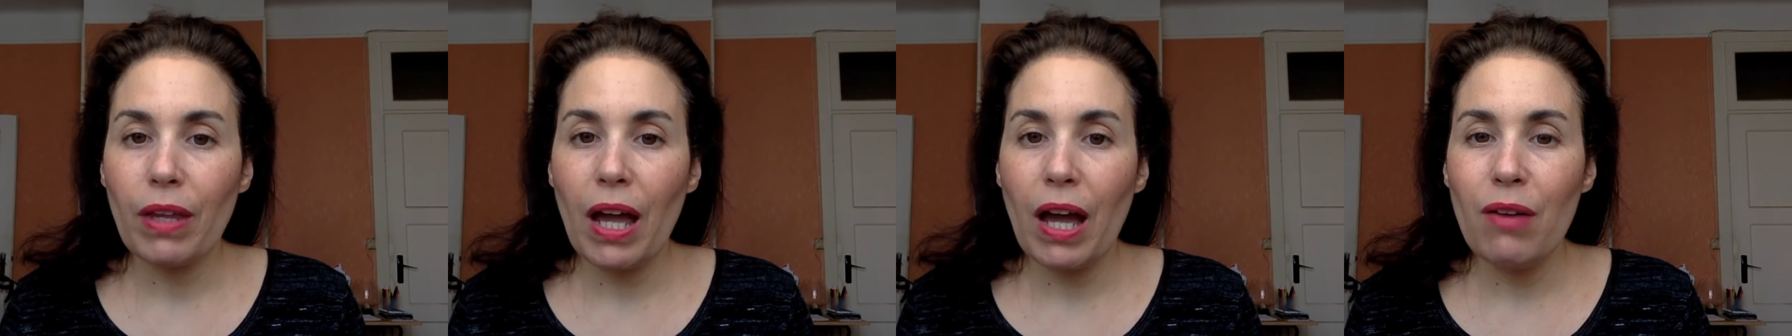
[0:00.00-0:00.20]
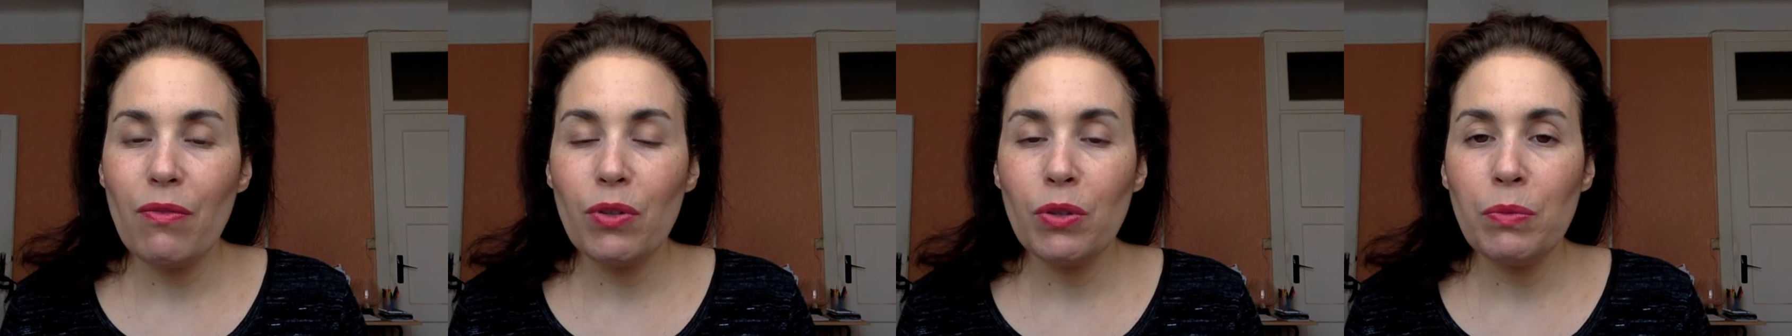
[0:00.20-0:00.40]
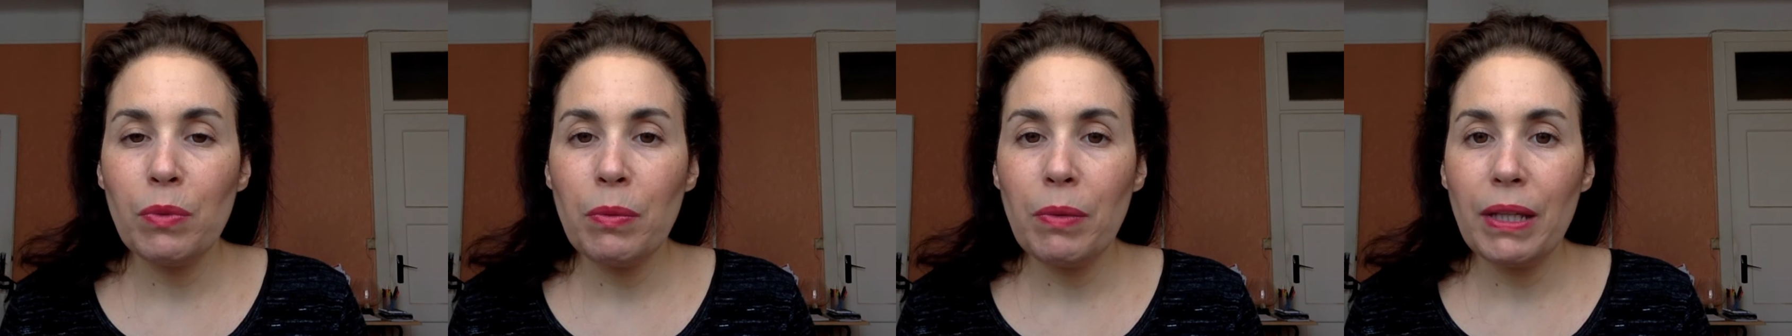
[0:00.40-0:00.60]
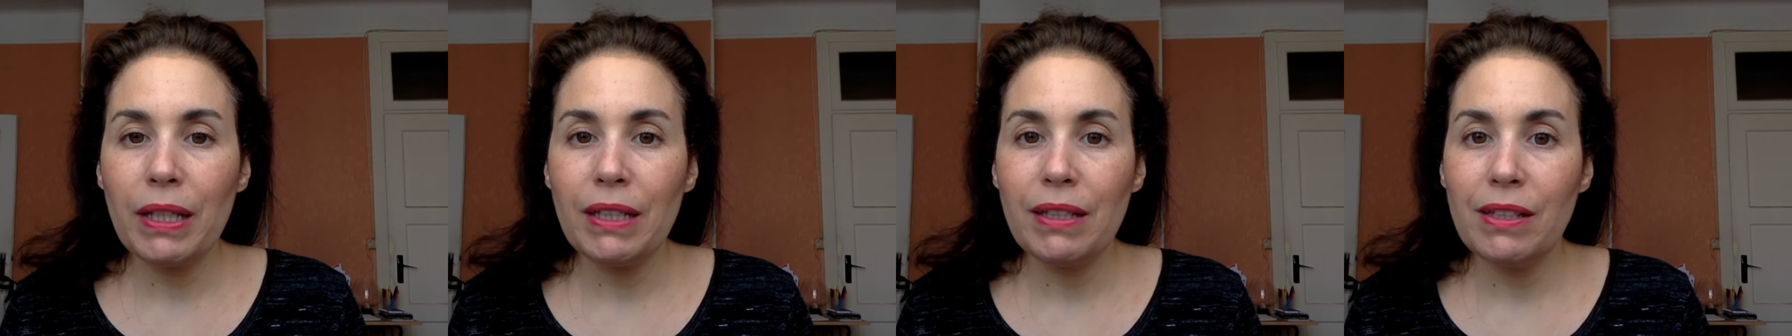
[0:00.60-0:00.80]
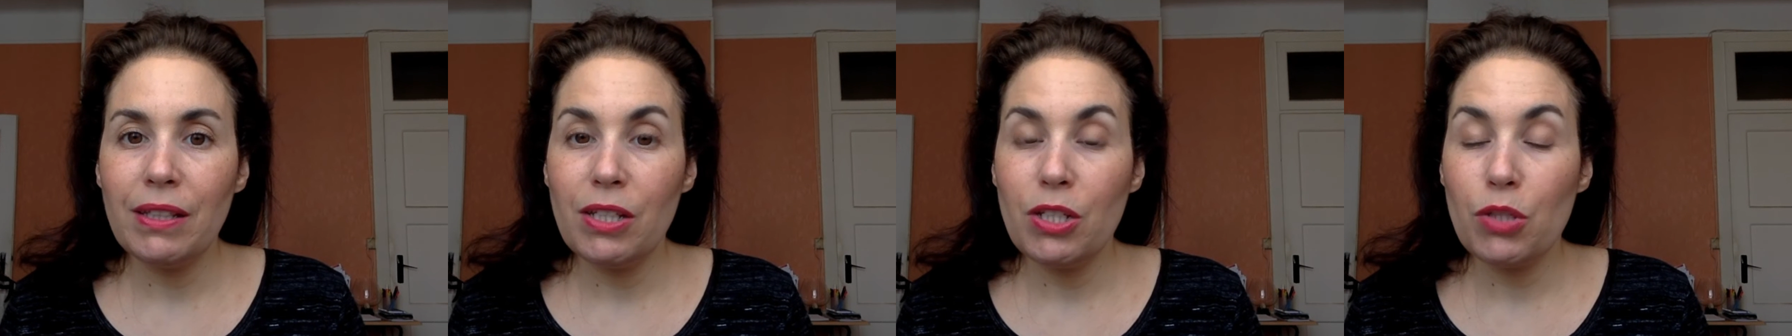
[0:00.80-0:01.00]
avant de me
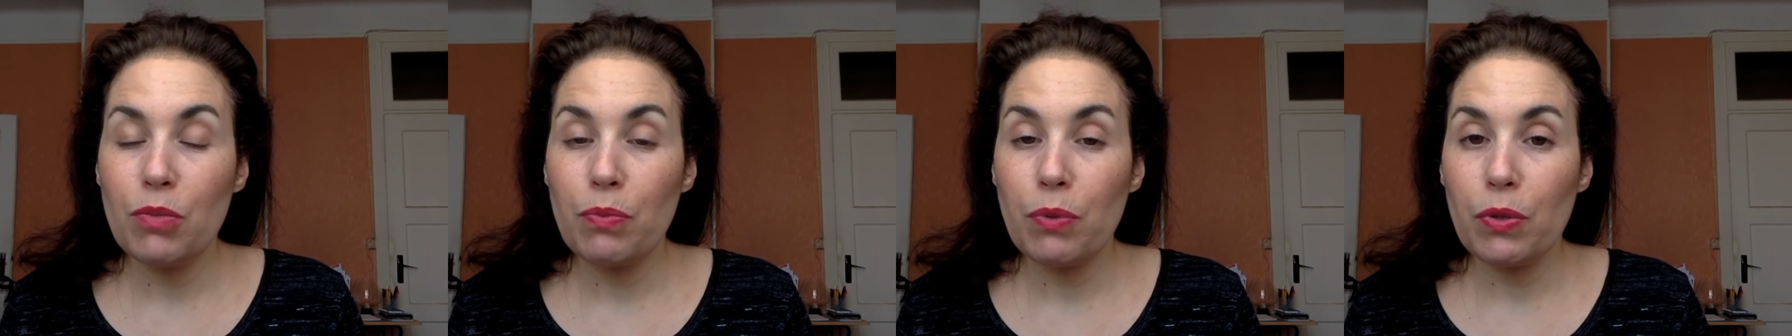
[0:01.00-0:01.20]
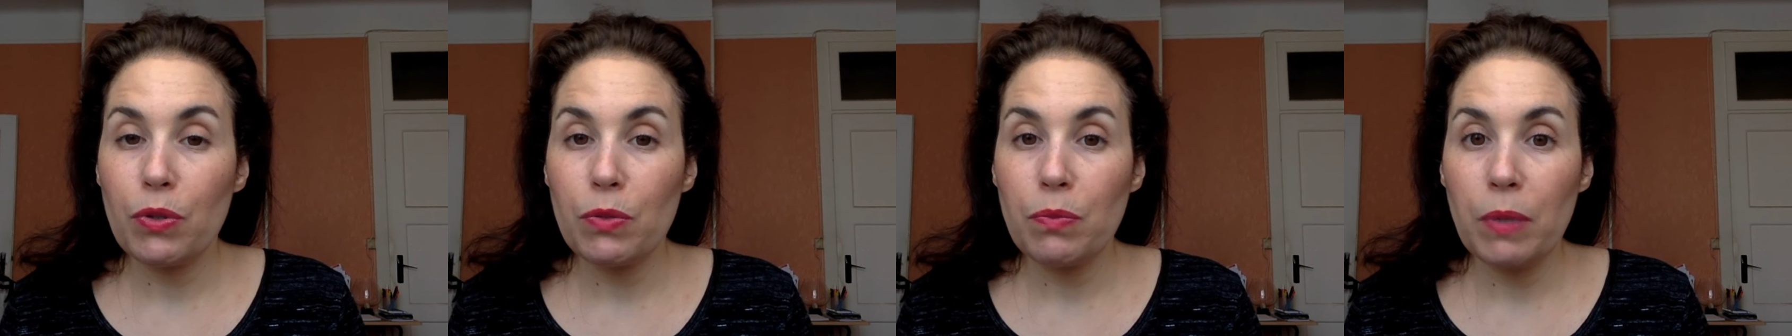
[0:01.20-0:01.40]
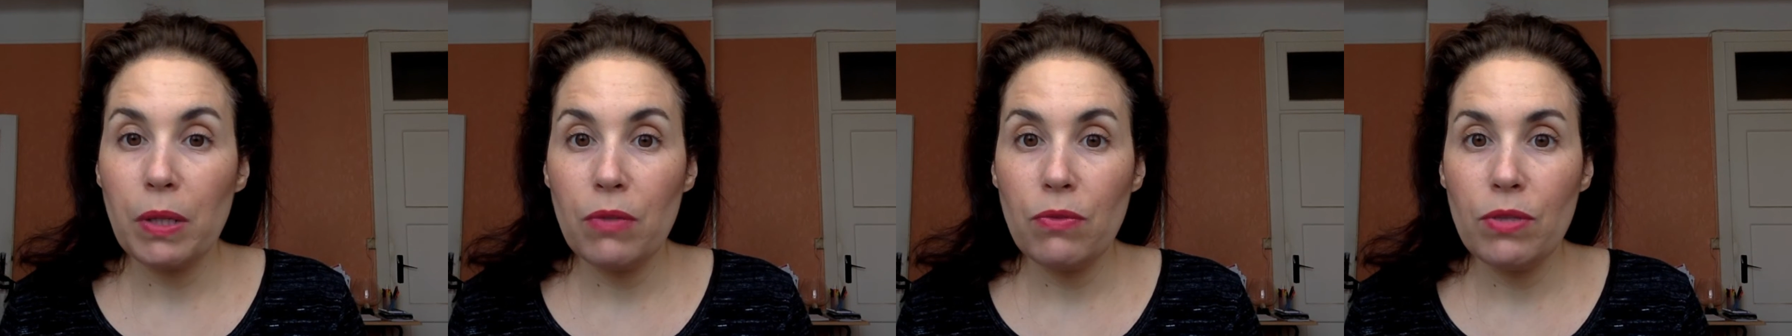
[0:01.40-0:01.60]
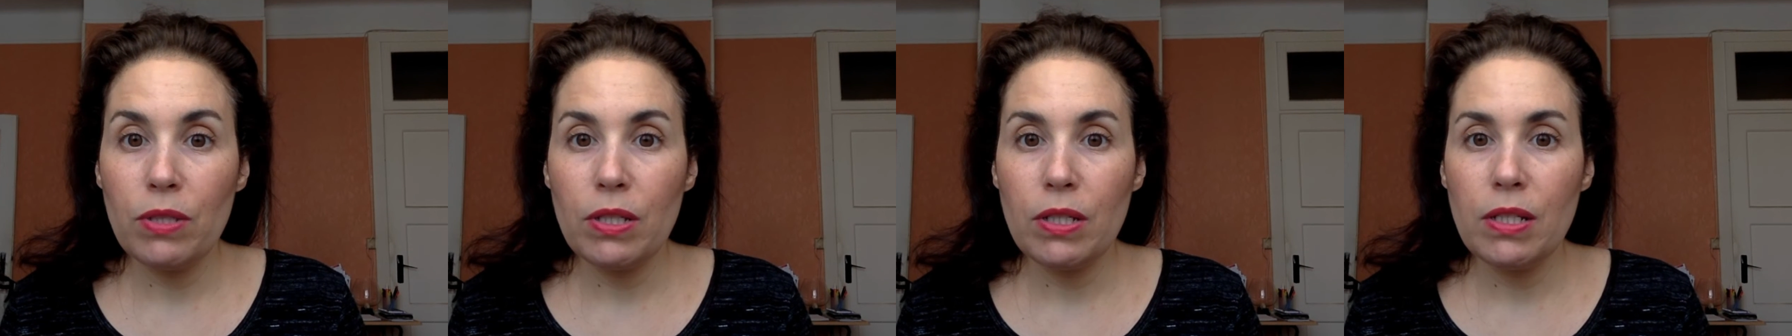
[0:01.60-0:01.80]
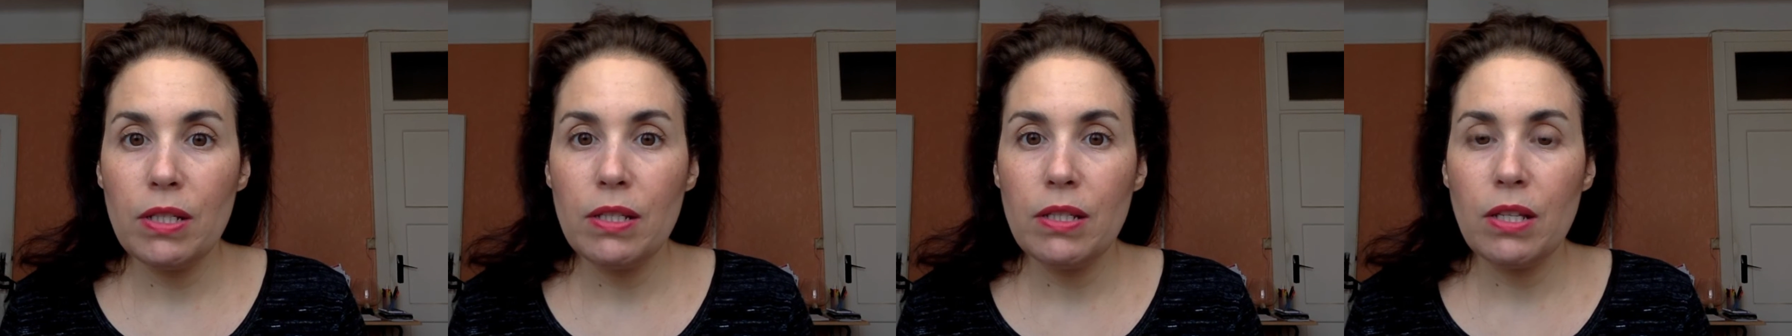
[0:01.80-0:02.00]
maquiller je pense pas
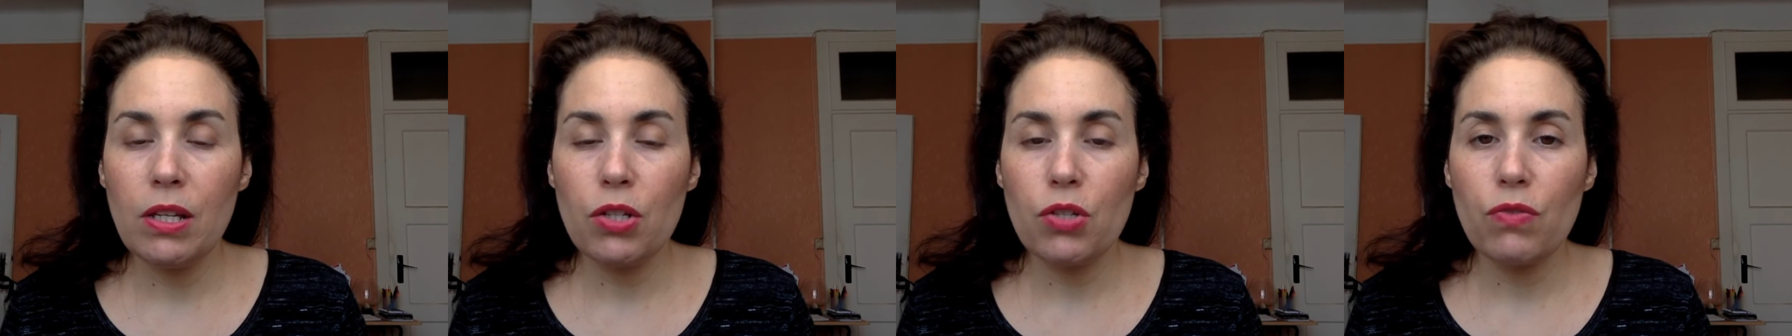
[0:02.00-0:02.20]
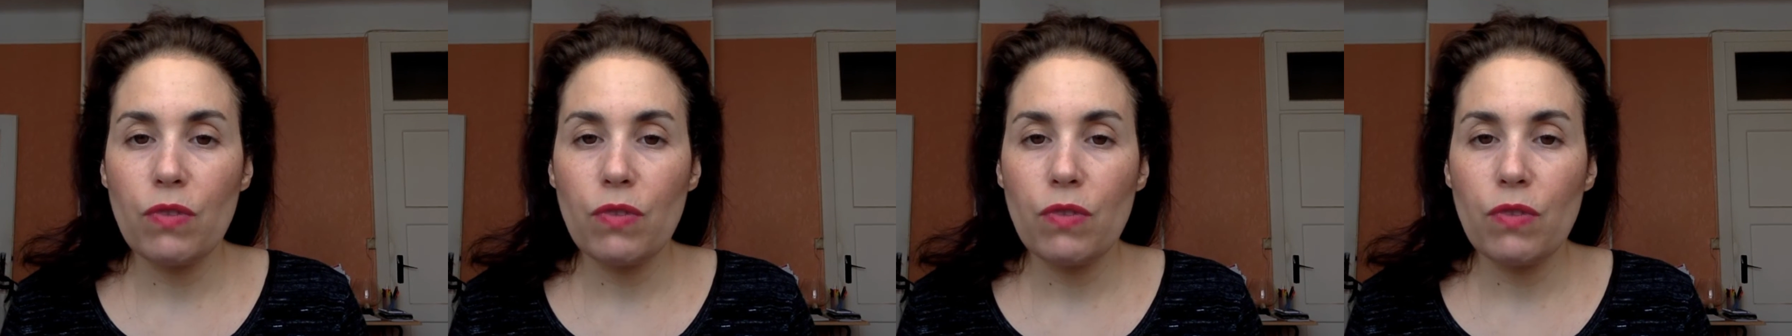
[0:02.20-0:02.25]
l'utiliser, hein,